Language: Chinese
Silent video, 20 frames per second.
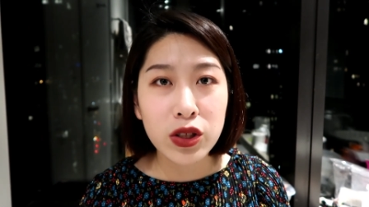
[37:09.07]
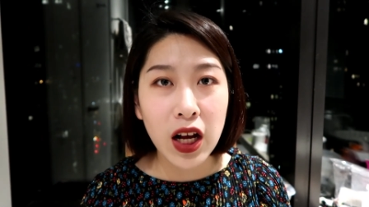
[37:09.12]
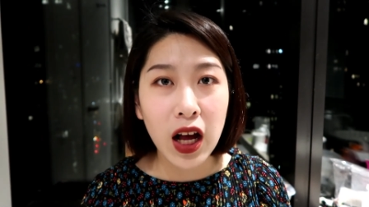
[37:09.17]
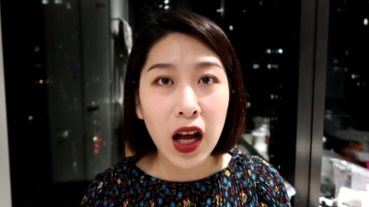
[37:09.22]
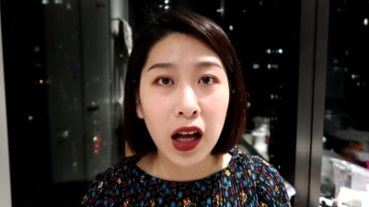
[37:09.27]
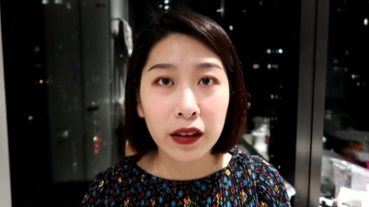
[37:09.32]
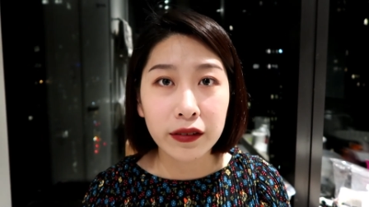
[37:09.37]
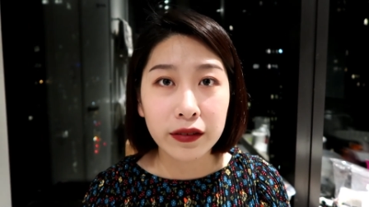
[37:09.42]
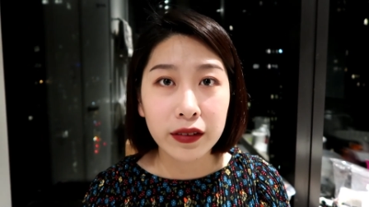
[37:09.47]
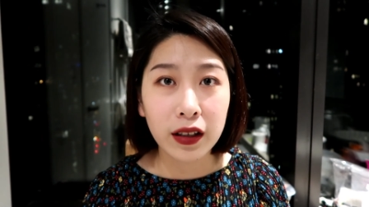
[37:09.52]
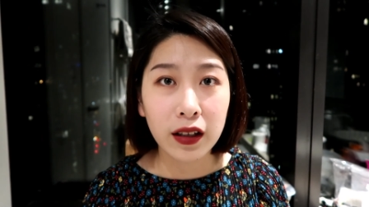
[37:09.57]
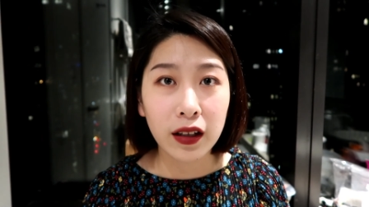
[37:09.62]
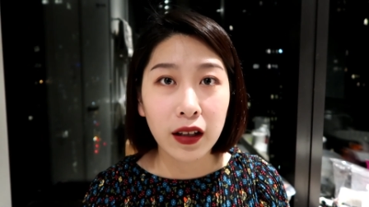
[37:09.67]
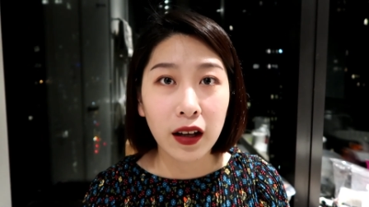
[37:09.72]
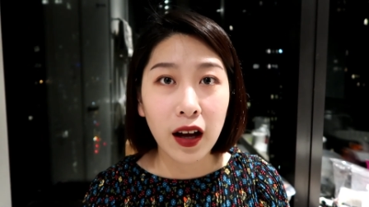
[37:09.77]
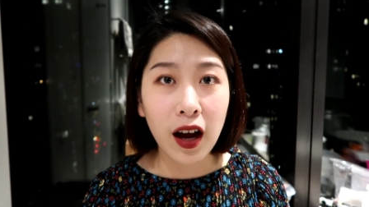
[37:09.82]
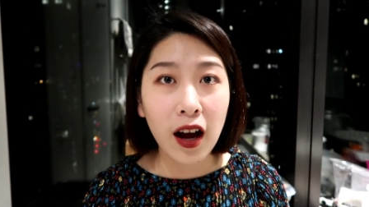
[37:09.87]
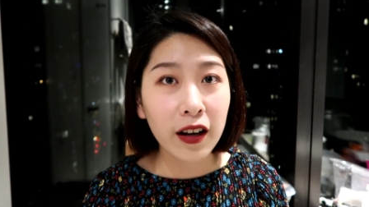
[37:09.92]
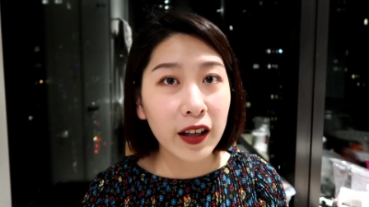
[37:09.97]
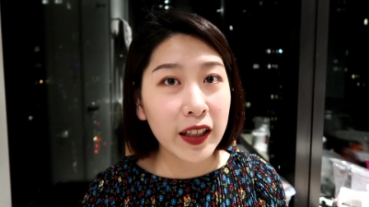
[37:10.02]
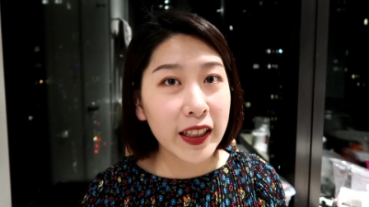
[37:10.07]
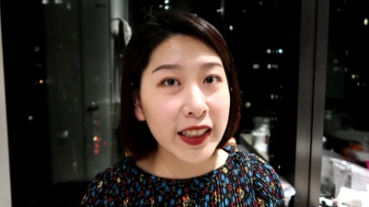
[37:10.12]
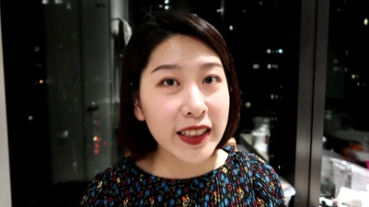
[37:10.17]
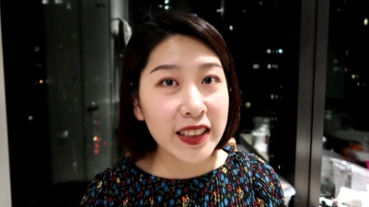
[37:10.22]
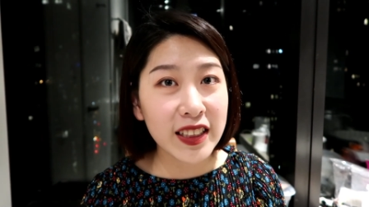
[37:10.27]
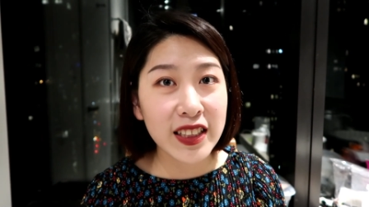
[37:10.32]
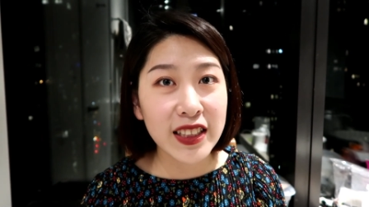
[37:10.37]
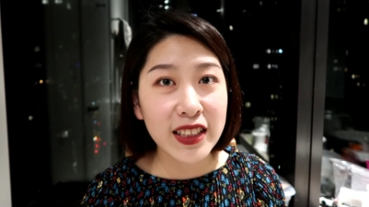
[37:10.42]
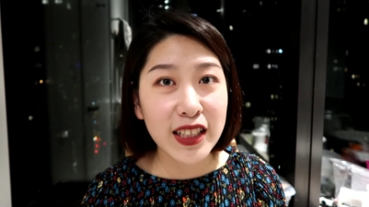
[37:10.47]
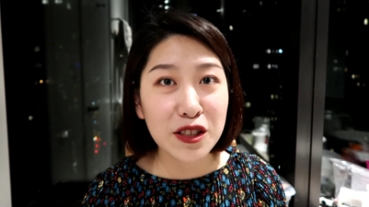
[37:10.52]
长的
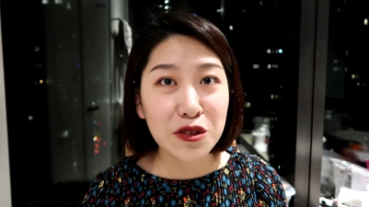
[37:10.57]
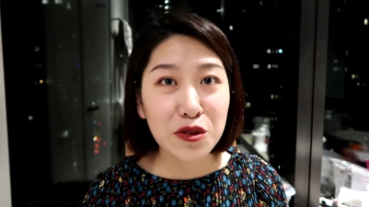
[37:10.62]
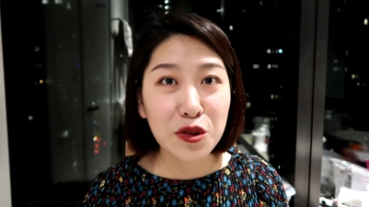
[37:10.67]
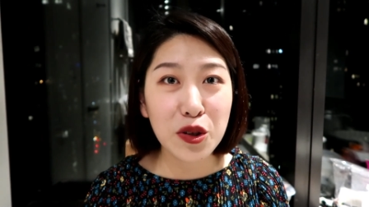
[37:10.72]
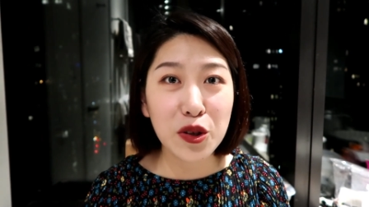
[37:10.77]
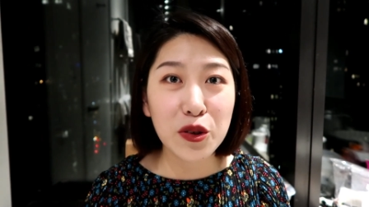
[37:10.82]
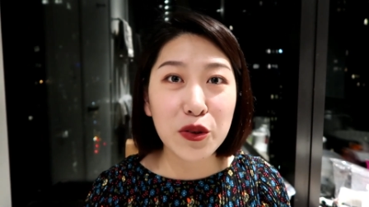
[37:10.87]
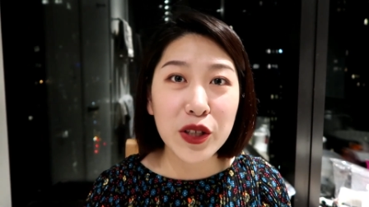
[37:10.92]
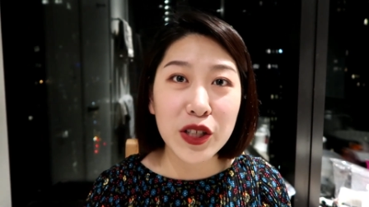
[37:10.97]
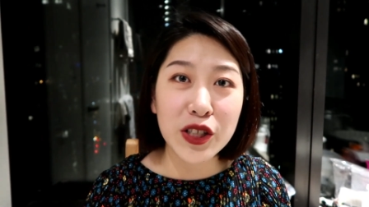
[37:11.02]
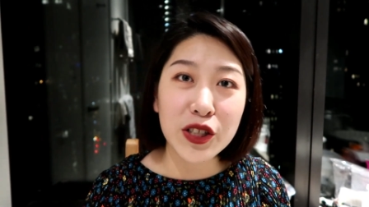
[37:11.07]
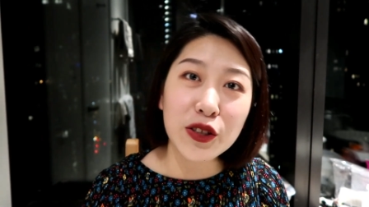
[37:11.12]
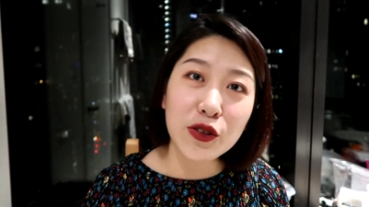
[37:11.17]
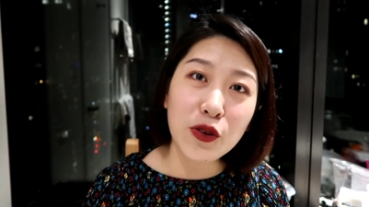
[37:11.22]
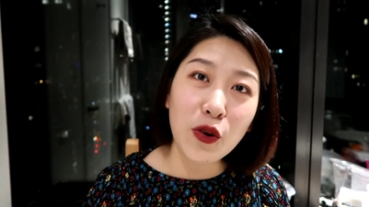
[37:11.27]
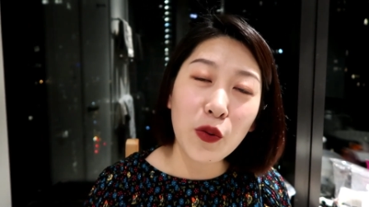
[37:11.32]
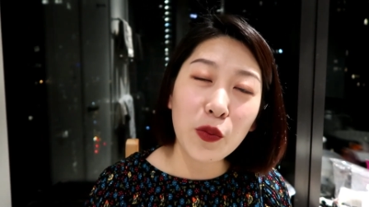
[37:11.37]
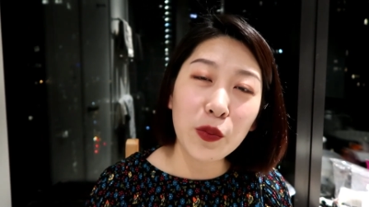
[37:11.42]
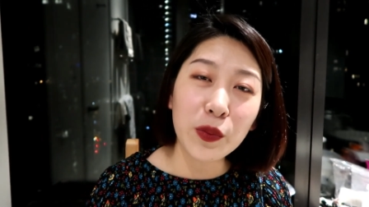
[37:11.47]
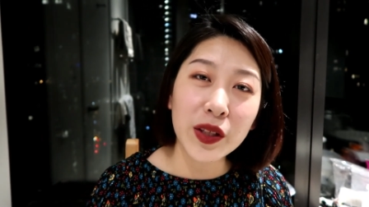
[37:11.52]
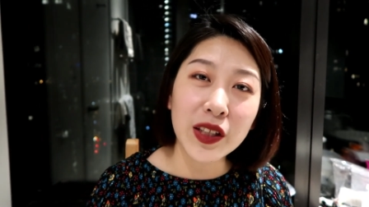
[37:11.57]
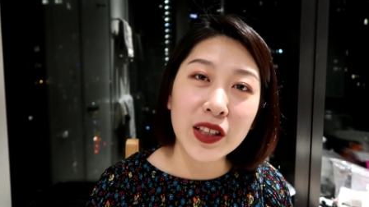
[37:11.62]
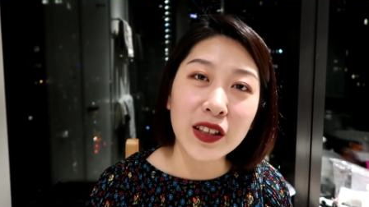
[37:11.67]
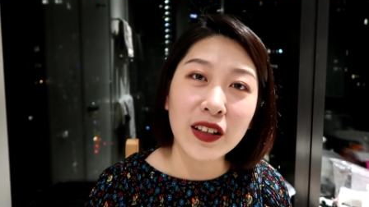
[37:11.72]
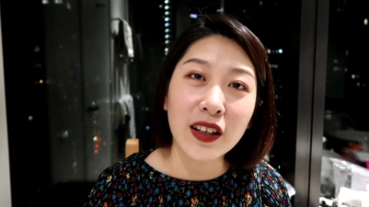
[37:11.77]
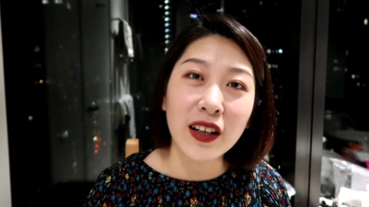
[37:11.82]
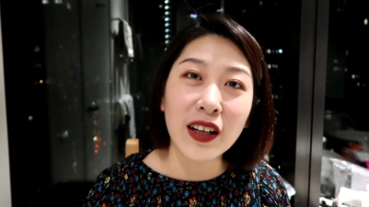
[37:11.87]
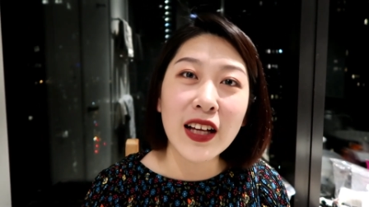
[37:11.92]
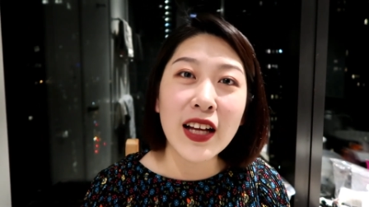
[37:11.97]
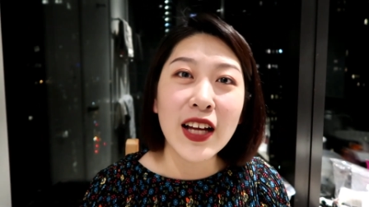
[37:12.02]
2017年最后一支空
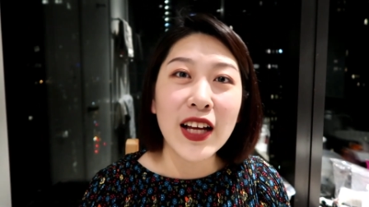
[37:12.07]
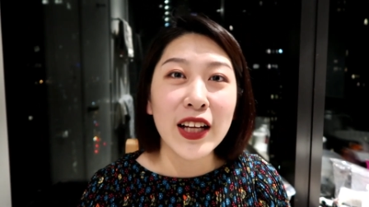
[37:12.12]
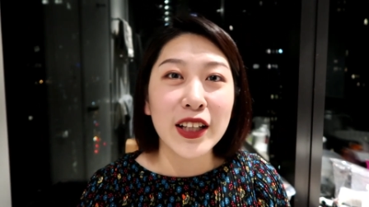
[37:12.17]
瓶，